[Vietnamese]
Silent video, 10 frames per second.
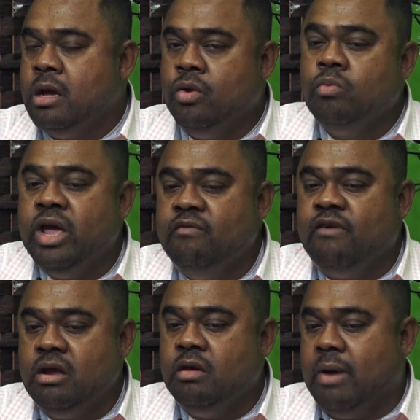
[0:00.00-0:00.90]
Dũng nghi
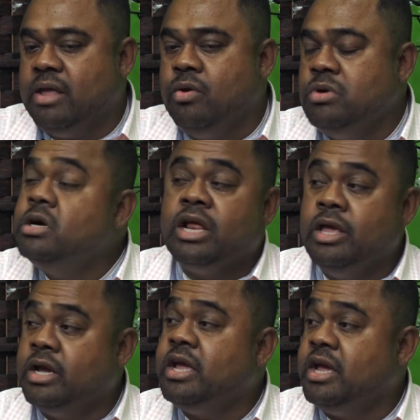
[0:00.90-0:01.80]
vấn nhưng mà Dũng đưa ra
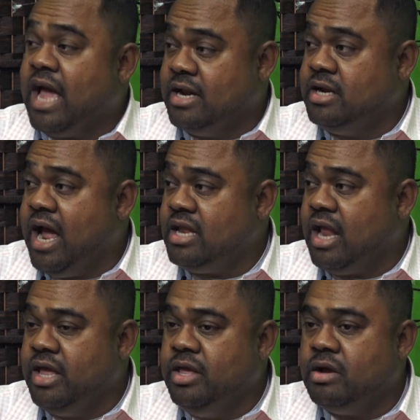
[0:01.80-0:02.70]
những cái khía cạnh khác
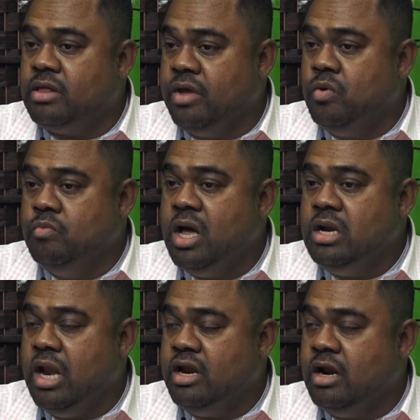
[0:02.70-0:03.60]
tại vì có thể Dũng
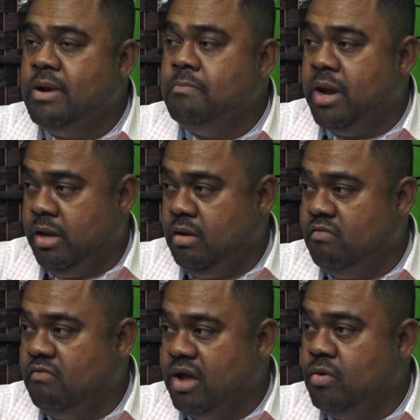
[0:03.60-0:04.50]
lớn lên ở bên Mỹ
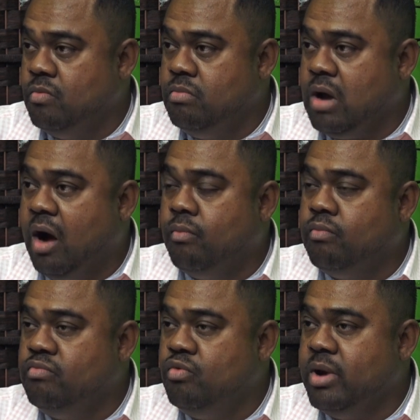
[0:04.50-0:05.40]
và Dũng
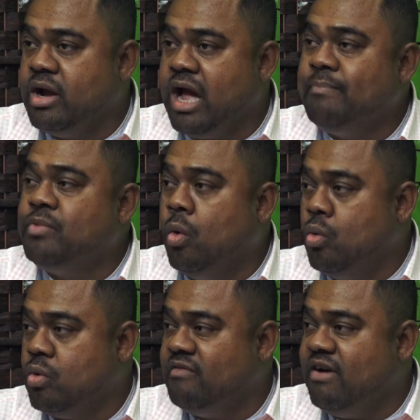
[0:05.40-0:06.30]
học Dũng biệt hấp
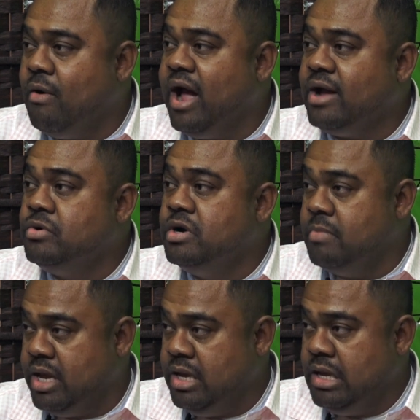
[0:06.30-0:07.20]
thụ cái văn hóa của người
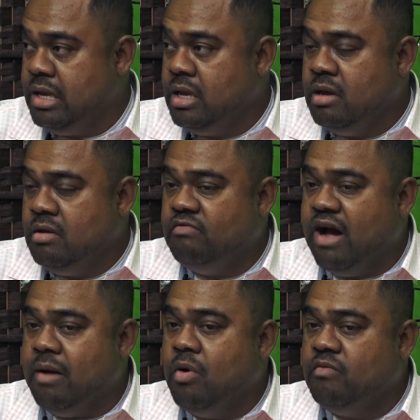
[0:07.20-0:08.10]
Mỹ
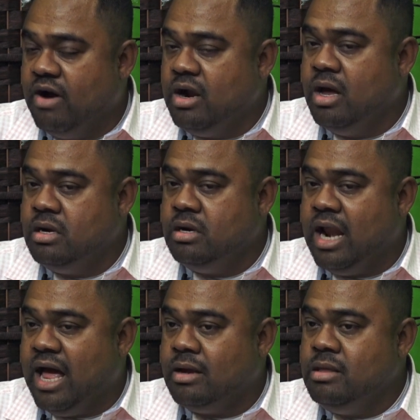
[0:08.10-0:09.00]
và một phần lớn nữa
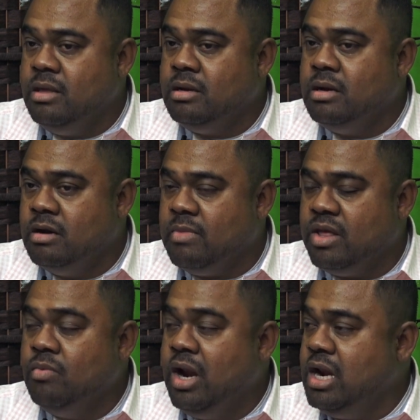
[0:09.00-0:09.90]
là những người mà
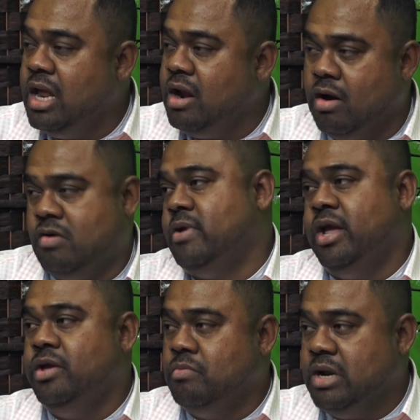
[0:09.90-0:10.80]
Dũng lớn lên họ không
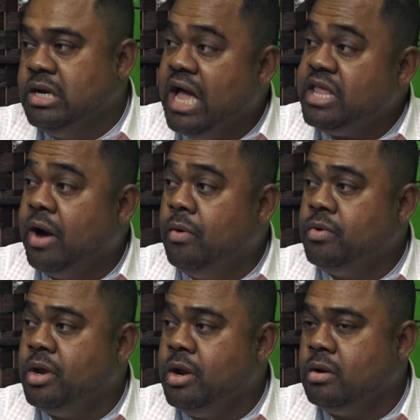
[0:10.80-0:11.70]
nghĩ Dũng là người Á Châu
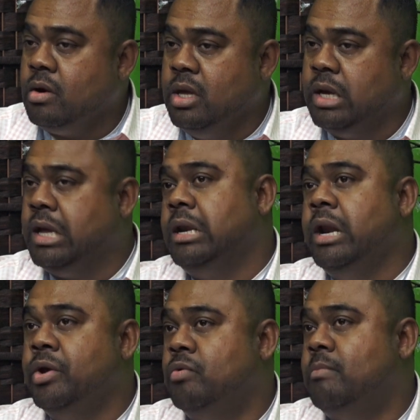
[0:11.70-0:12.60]
cho nên có những cái
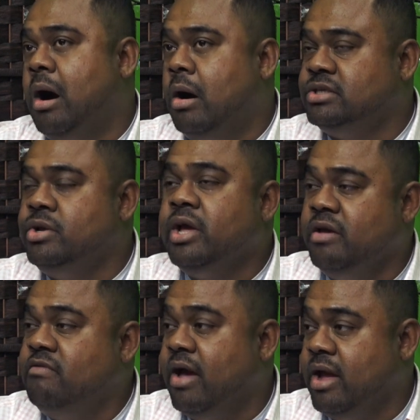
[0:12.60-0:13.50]
điều mà họ suy
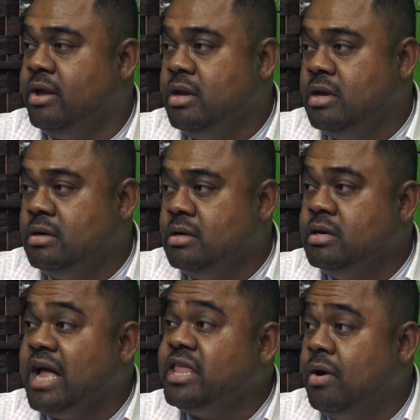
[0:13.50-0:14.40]
nghĩ về
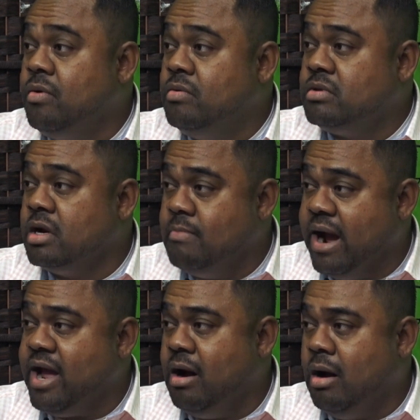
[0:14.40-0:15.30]
người Á Châu từ
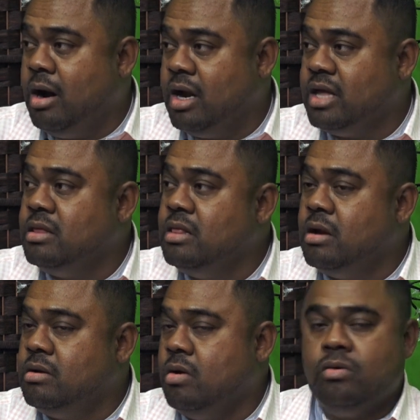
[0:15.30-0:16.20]
bé họ
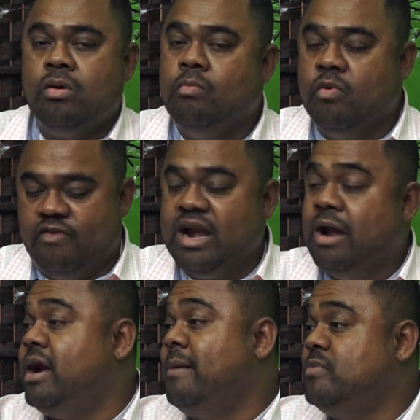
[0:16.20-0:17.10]
nó nó, nó một phần
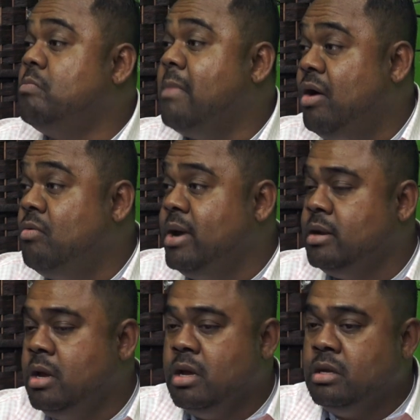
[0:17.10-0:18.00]
nào nó nằm trong máu mình
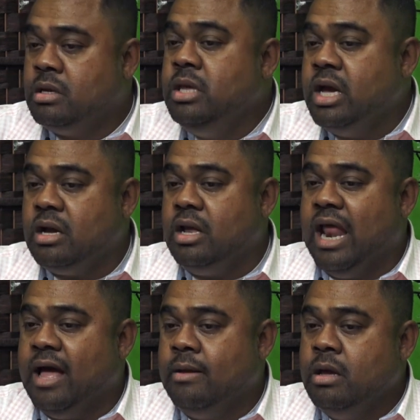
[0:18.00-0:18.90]
thứ nhất
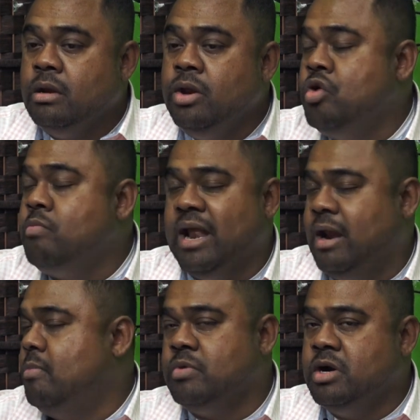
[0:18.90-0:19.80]
là nếu mà
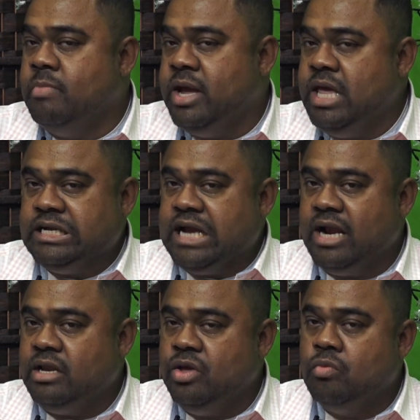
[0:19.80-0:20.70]
là một người Mỹ da
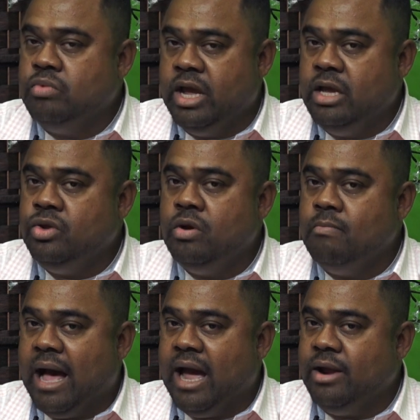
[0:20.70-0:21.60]
trắng thì Dũng nghĩ
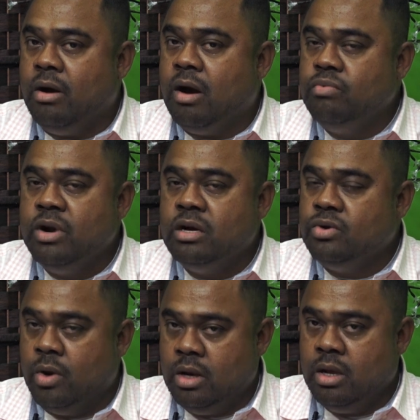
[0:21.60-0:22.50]
chuyến bay nó không đơn
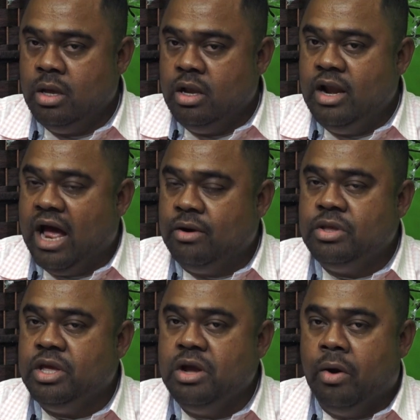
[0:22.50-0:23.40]
thuần là nó
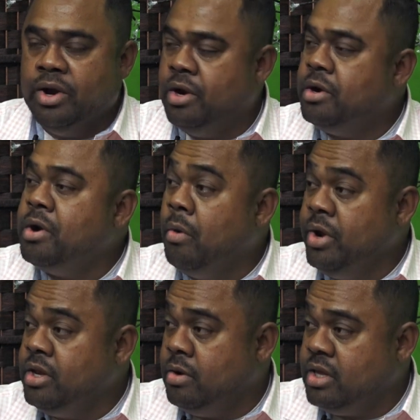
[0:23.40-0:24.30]
chỉ ngồi đó nó
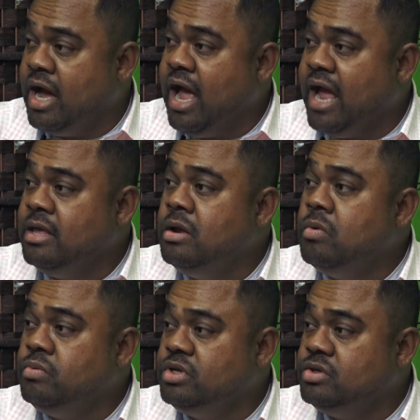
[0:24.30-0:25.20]
nói thôi chẳng hạn như
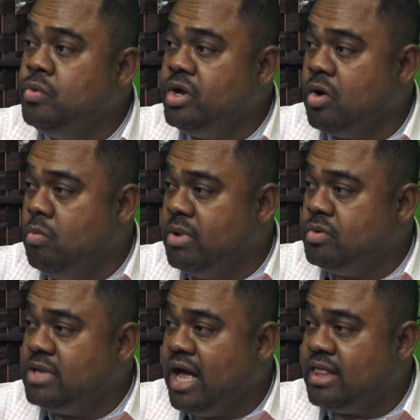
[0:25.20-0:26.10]
lúc cuối cùng mà
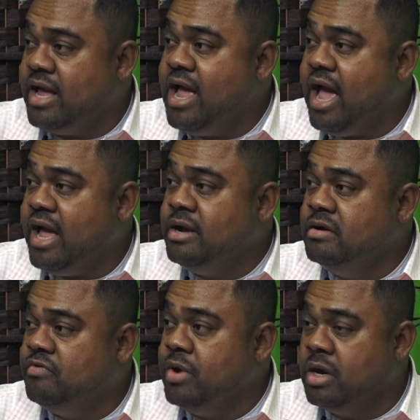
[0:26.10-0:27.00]
chúng ta thấy hai
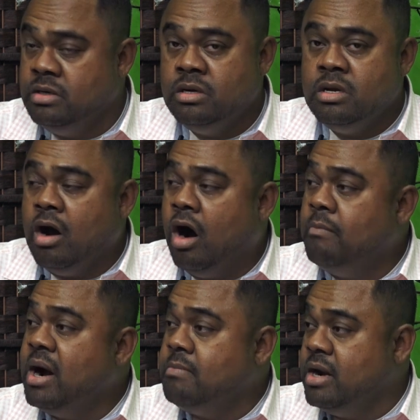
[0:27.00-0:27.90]
người phụ nữ họ
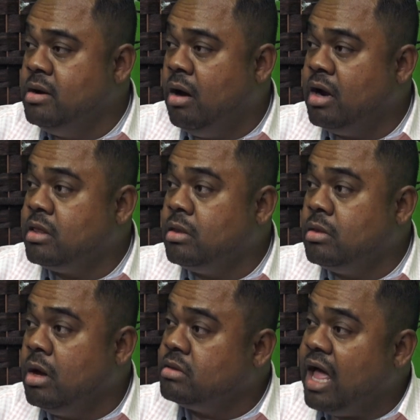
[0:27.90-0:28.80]
bất bình họ
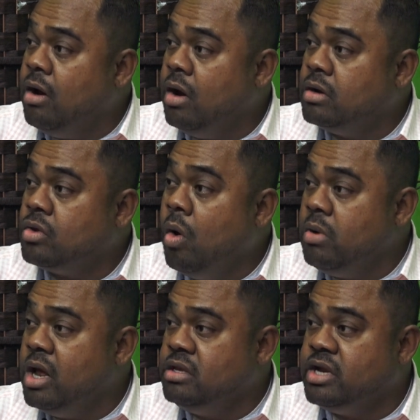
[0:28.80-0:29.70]
họ họ thốt
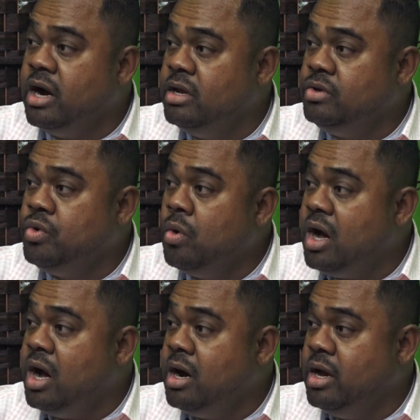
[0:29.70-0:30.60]
lên trời chúa
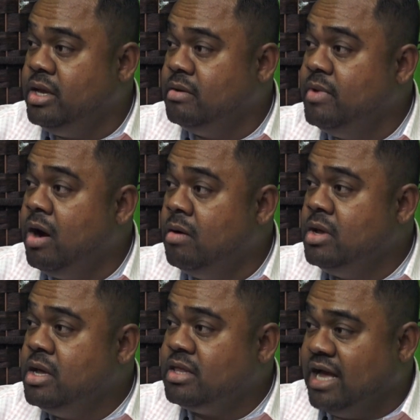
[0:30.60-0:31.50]
ơi biết không
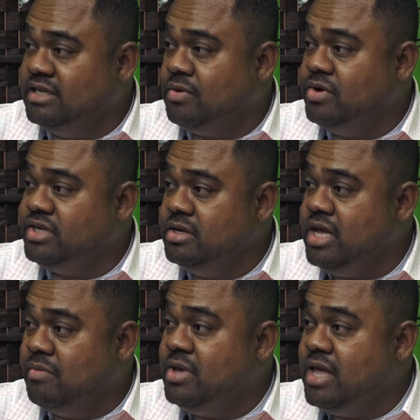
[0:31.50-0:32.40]
tại sao đối xử với
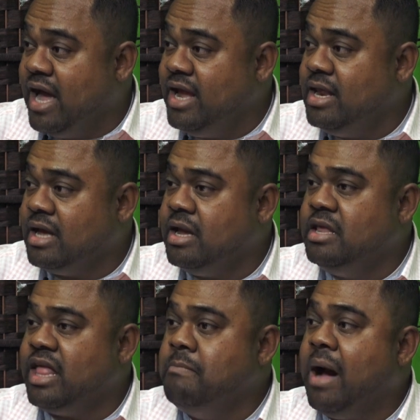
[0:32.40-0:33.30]
ổng như vậy là
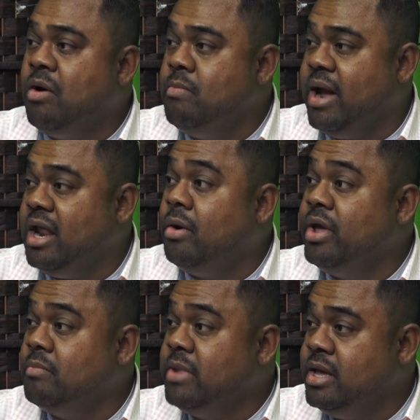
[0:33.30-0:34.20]
khi thấy máu me
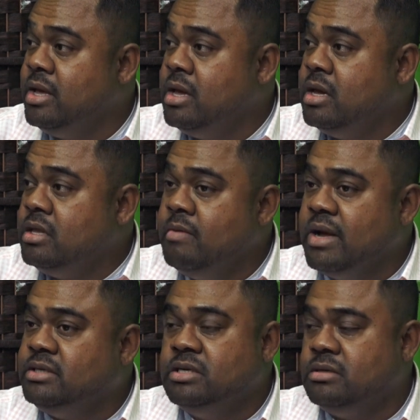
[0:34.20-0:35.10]
lôi ổng đi chứ
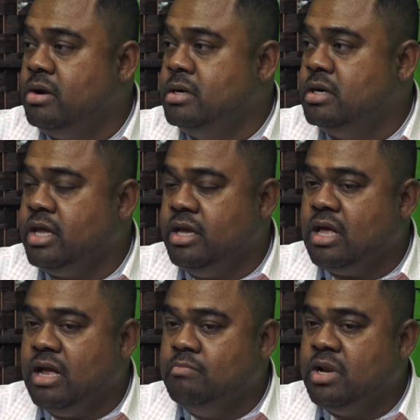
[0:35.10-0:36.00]
mà trước đó nữa thì
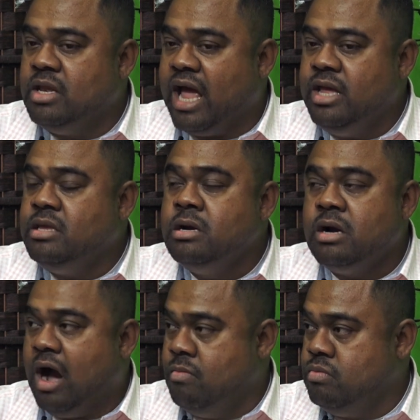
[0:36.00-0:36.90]
mình thấy
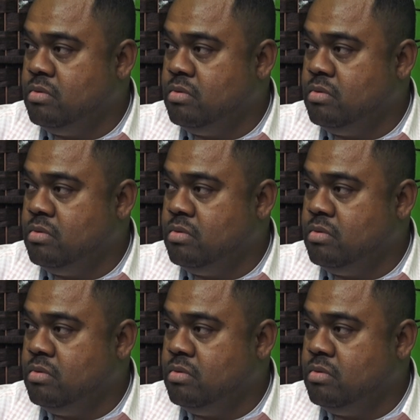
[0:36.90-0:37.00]
trước ông